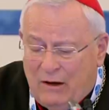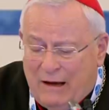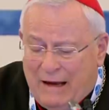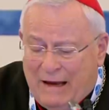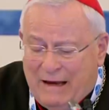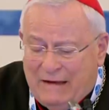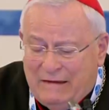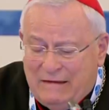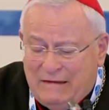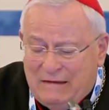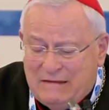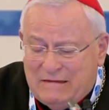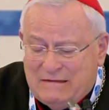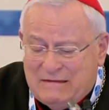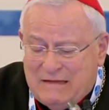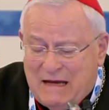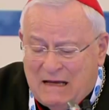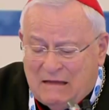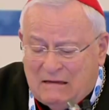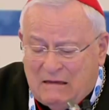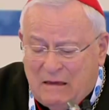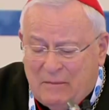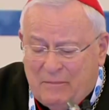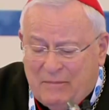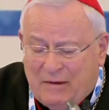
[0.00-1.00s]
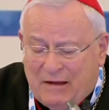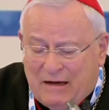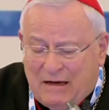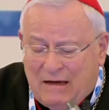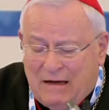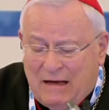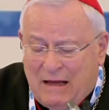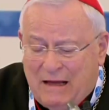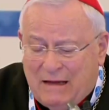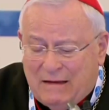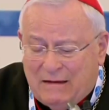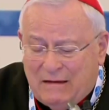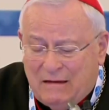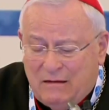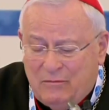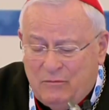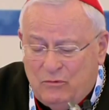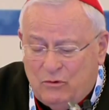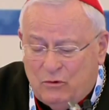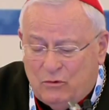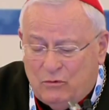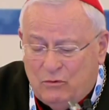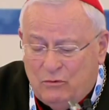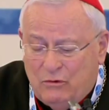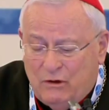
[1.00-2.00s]
ha iniziato a parlare al
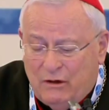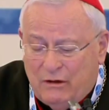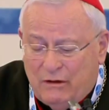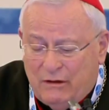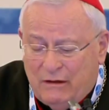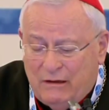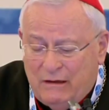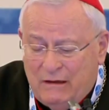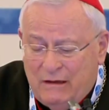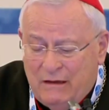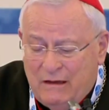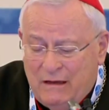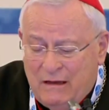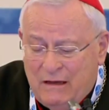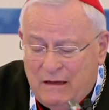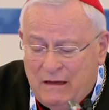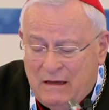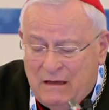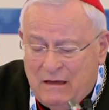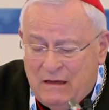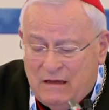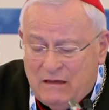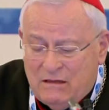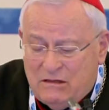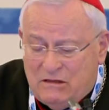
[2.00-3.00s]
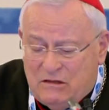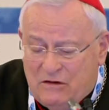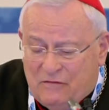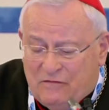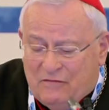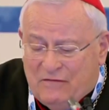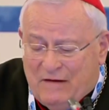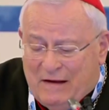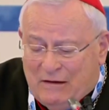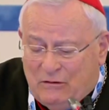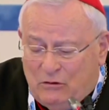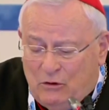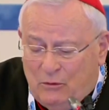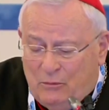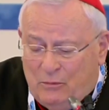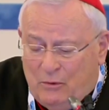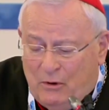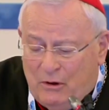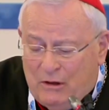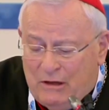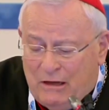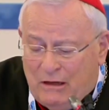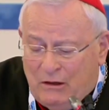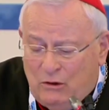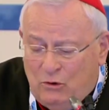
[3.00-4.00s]
mio cuore. Si è fatto
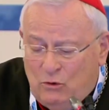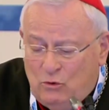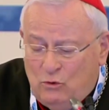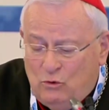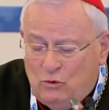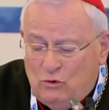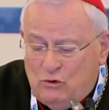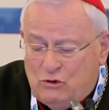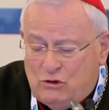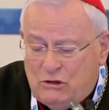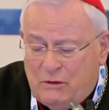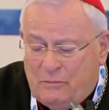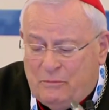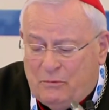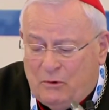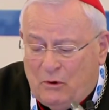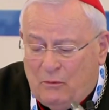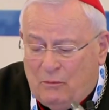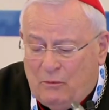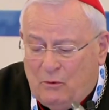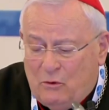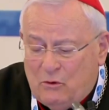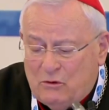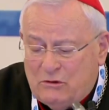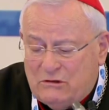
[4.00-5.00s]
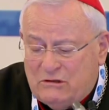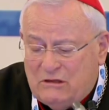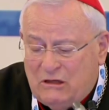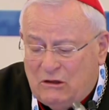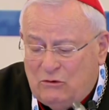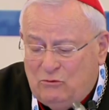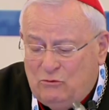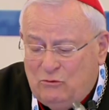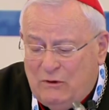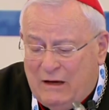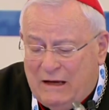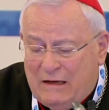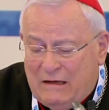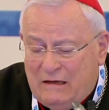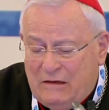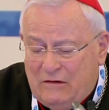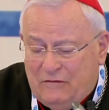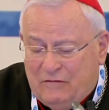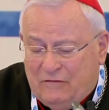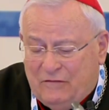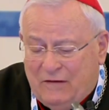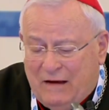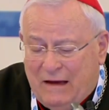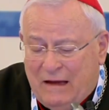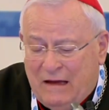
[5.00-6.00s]
poi annuncio e proposta due anni
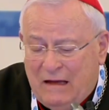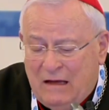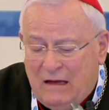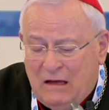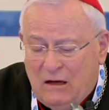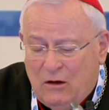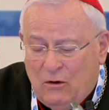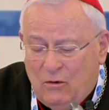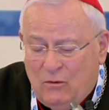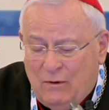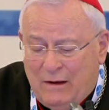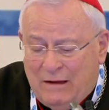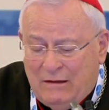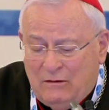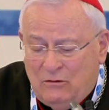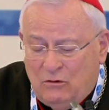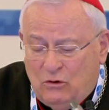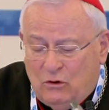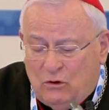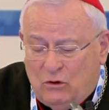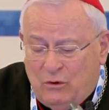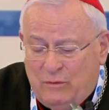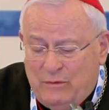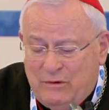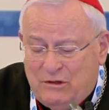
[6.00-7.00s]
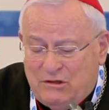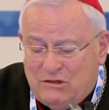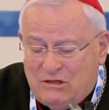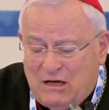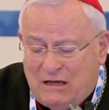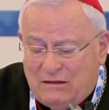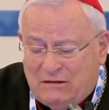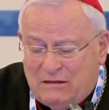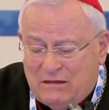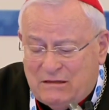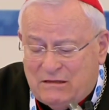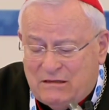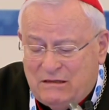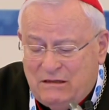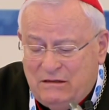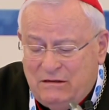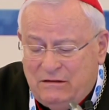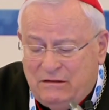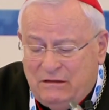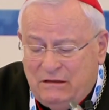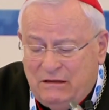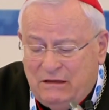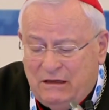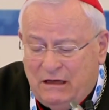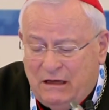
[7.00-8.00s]
fa, quando ho cominciato a
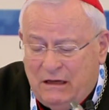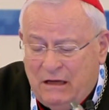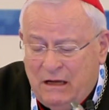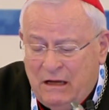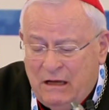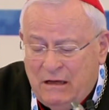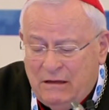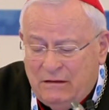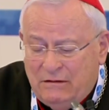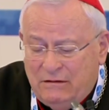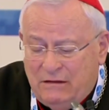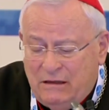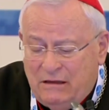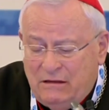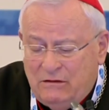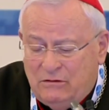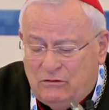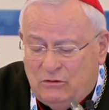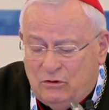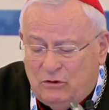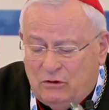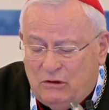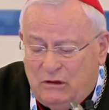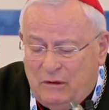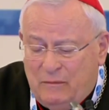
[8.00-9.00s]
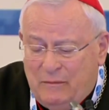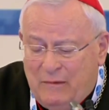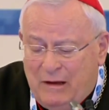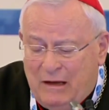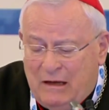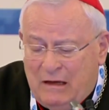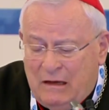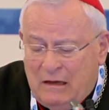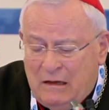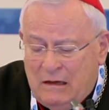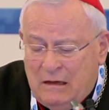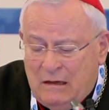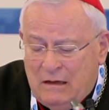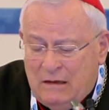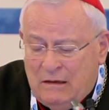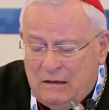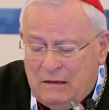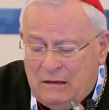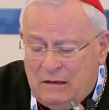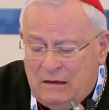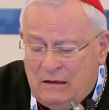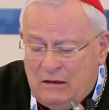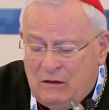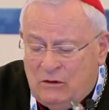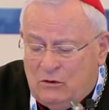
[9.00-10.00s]
sentire dentro di me
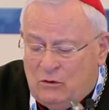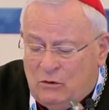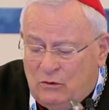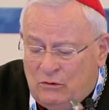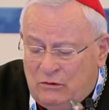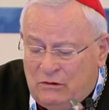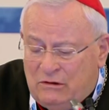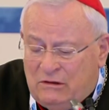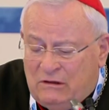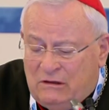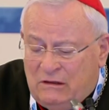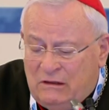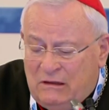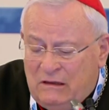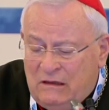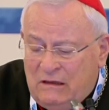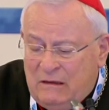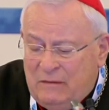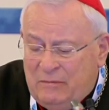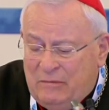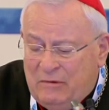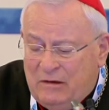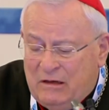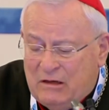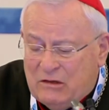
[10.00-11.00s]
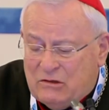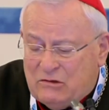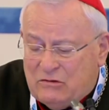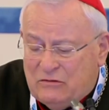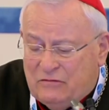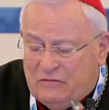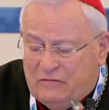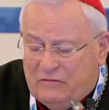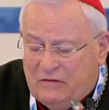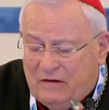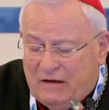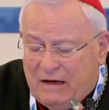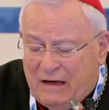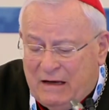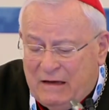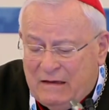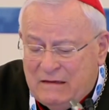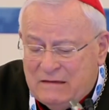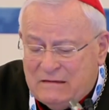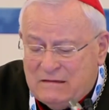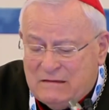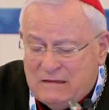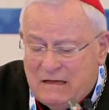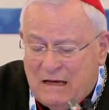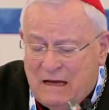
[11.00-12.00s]
l'incontinibile
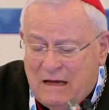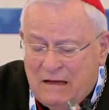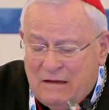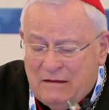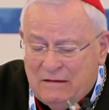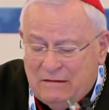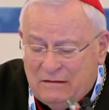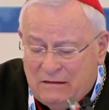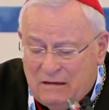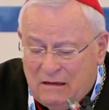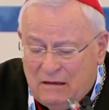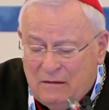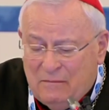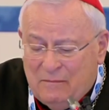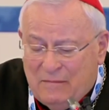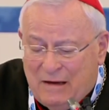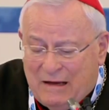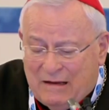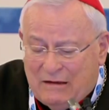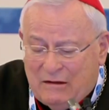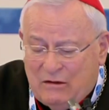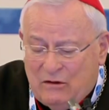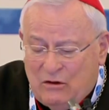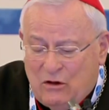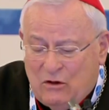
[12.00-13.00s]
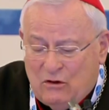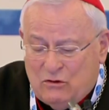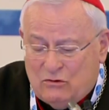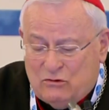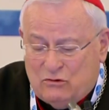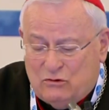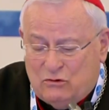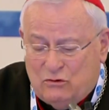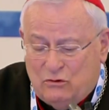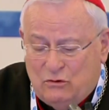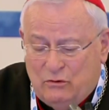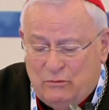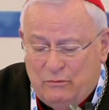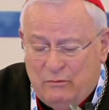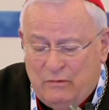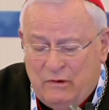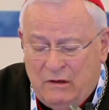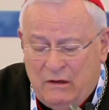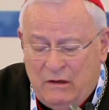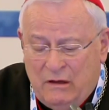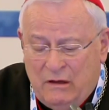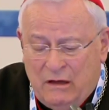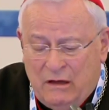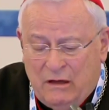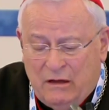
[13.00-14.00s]
sofferenza del mare nostrum,
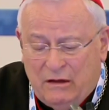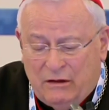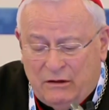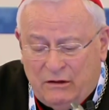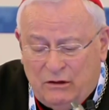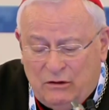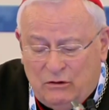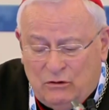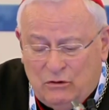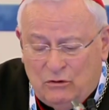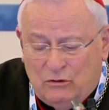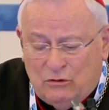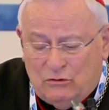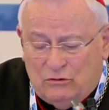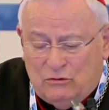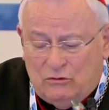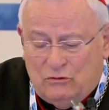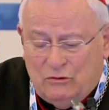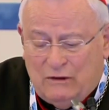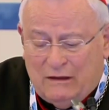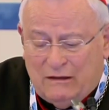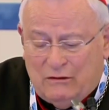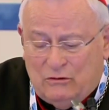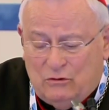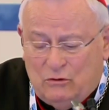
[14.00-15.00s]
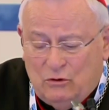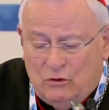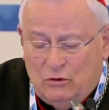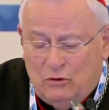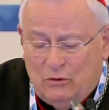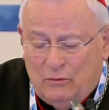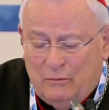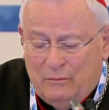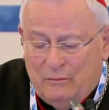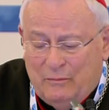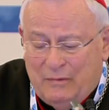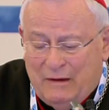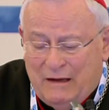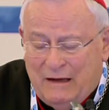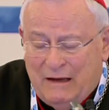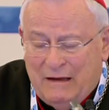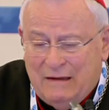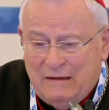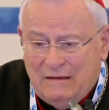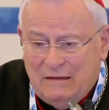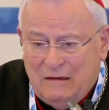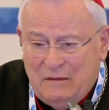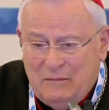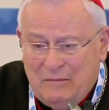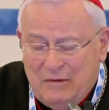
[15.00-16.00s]
ridotto a tomba
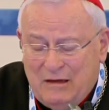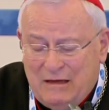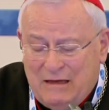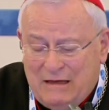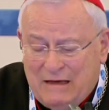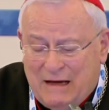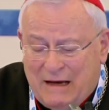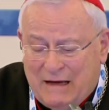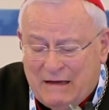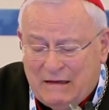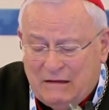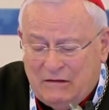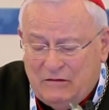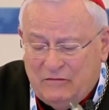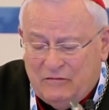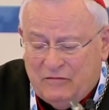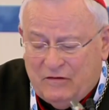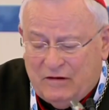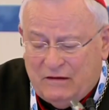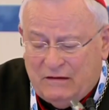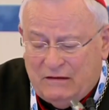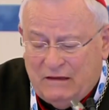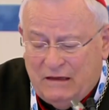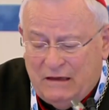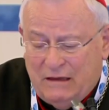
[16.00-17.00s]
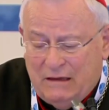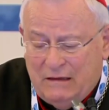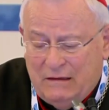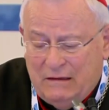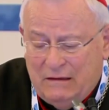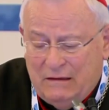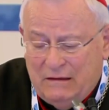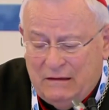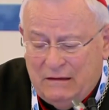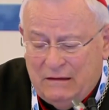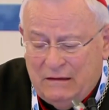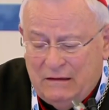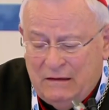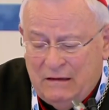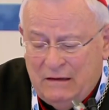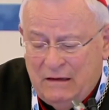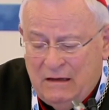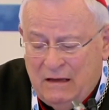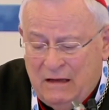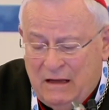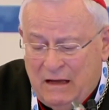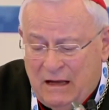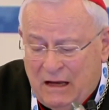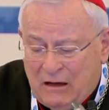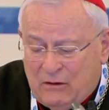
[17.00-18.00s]
di migliaia di fratelli.
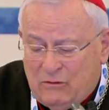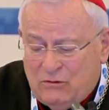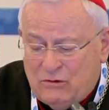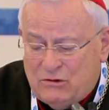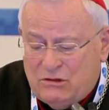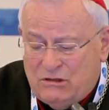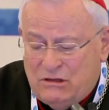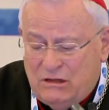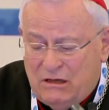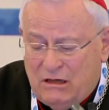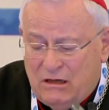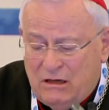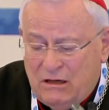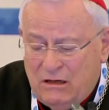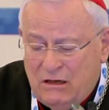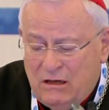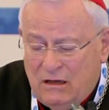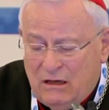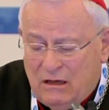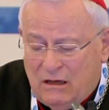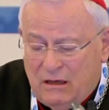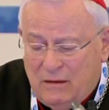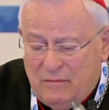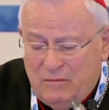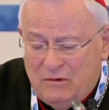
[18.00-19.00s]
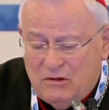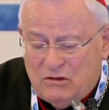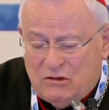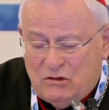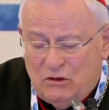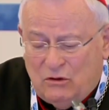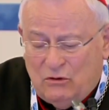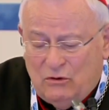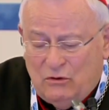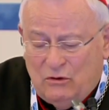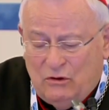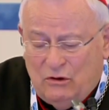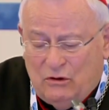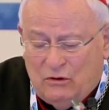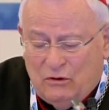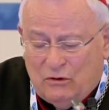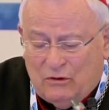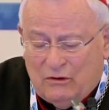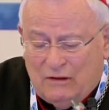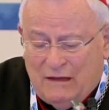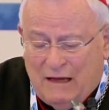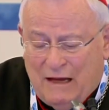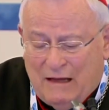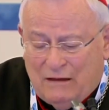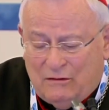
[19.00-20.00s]
È così che mi sono
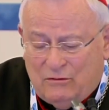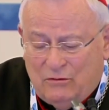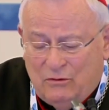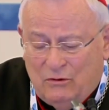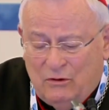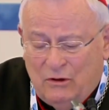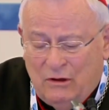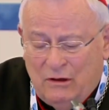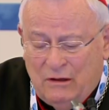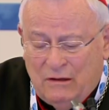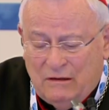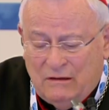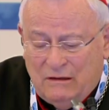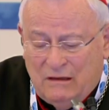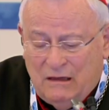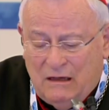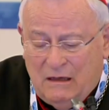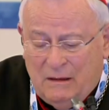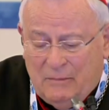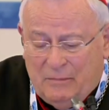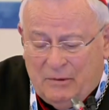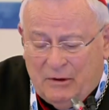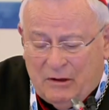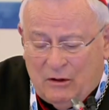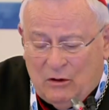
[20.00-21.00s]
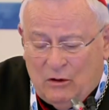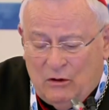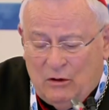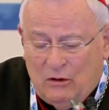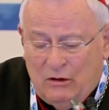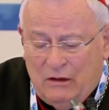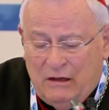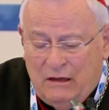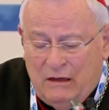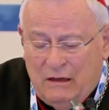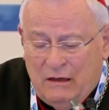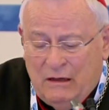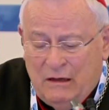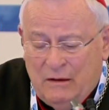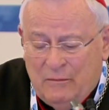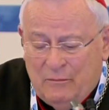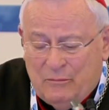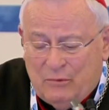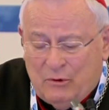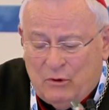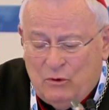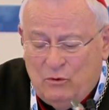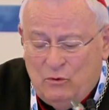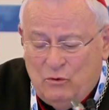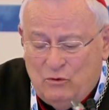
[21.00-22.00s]
ricordato delle parole
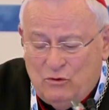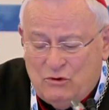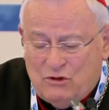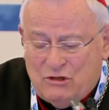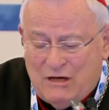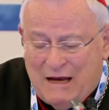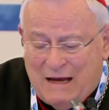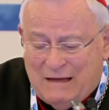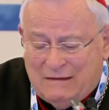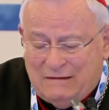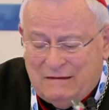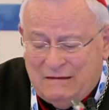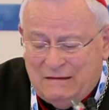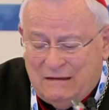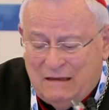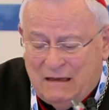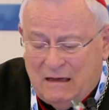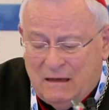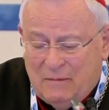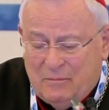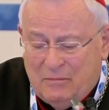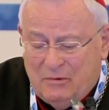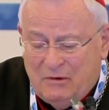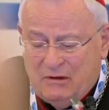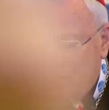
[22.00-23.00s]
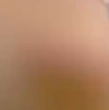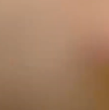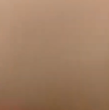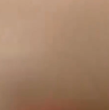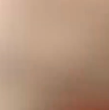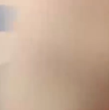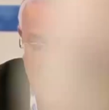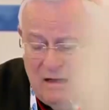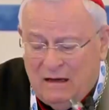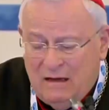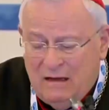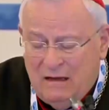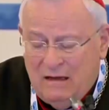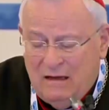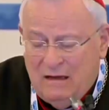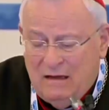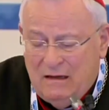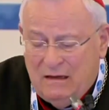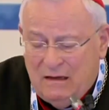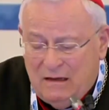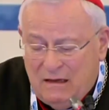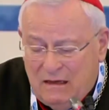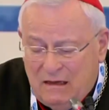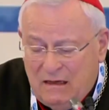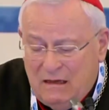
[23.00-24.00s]
pronunciate dalla Pira,
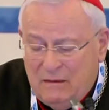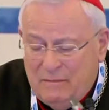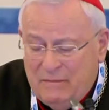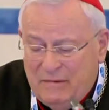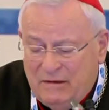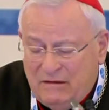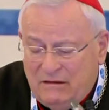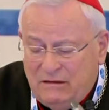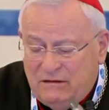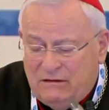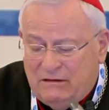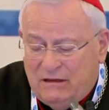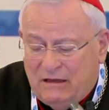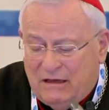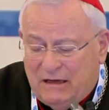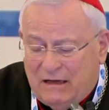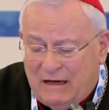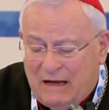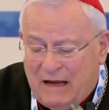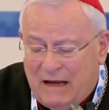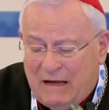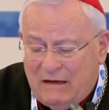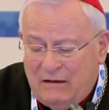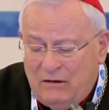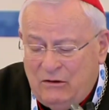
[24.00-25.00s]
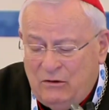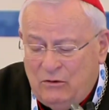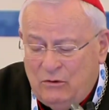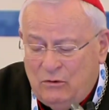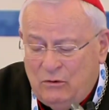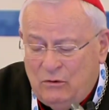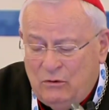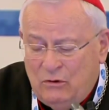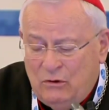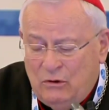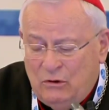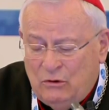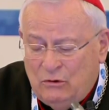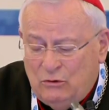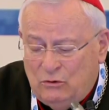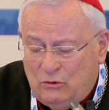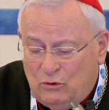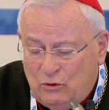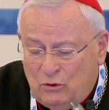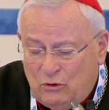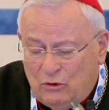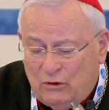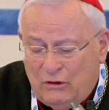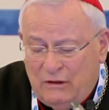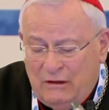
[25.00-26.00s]
il Mediterraneo
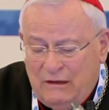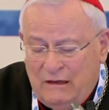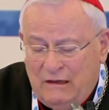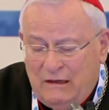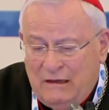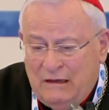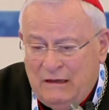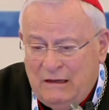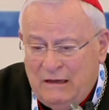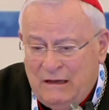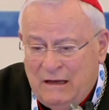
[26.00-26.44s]
torni